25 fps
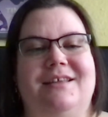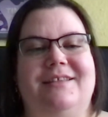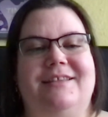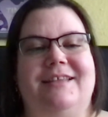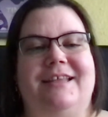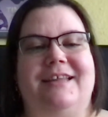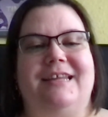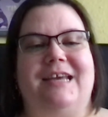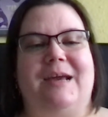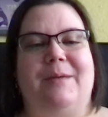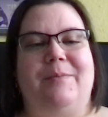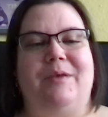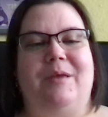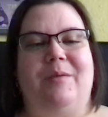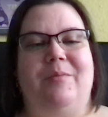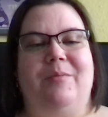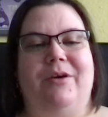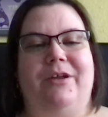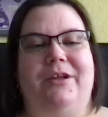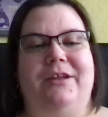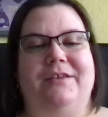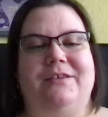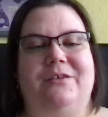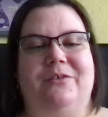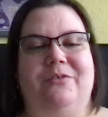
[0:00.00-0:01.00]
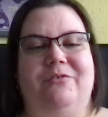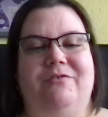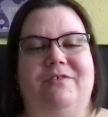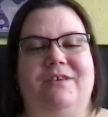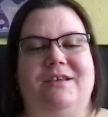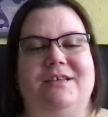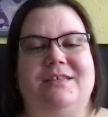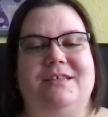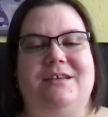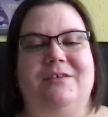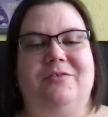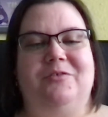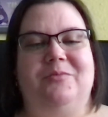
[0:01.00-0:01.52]
Dann treibt ein Mörder sein
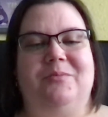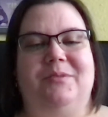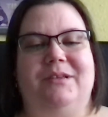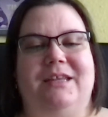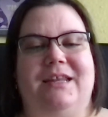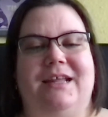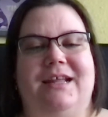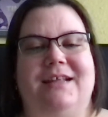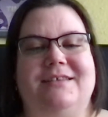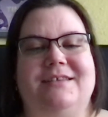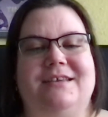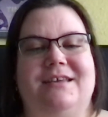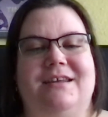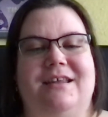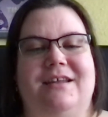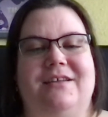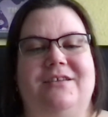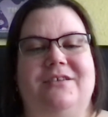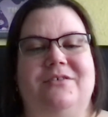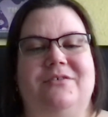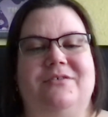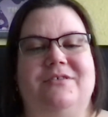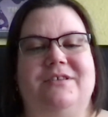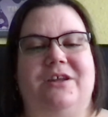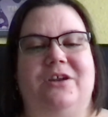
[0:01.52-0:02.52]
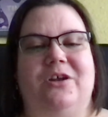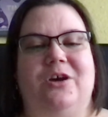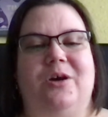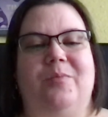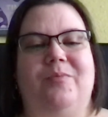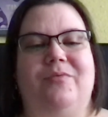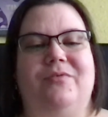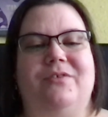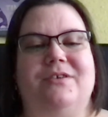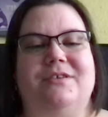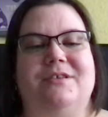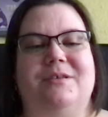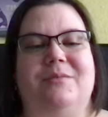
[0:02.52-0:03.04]
Unwesen auf dem Internatsgelände und seine
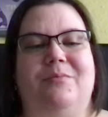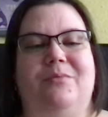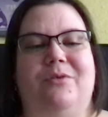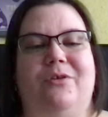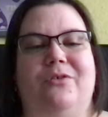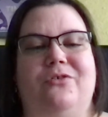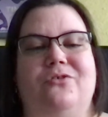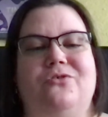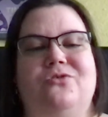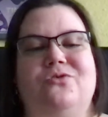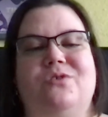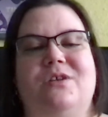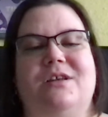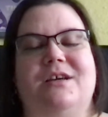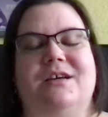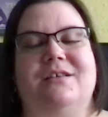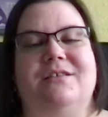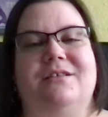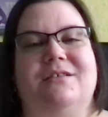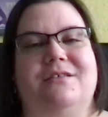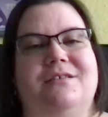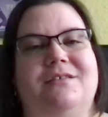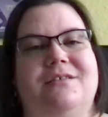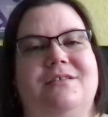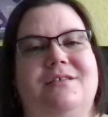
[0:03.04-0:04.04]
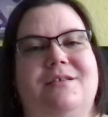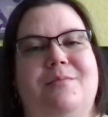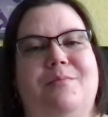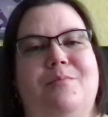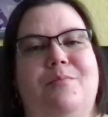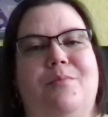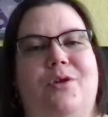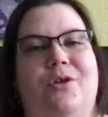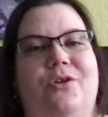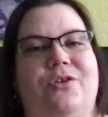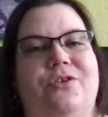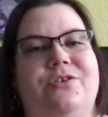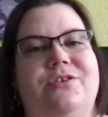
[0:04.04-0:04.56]
Opfer sind blonde Schülerinnen.
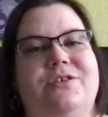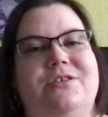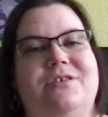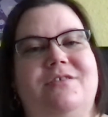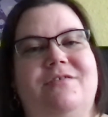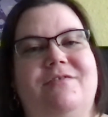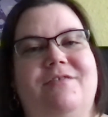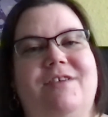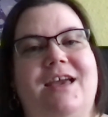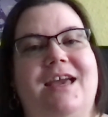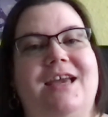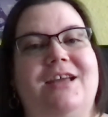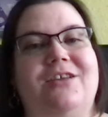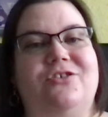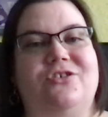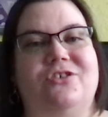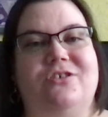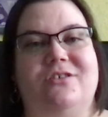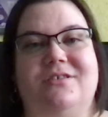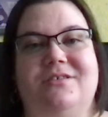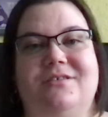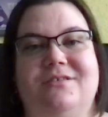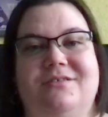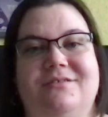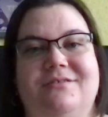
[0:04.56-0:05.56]
Blond wie Angel.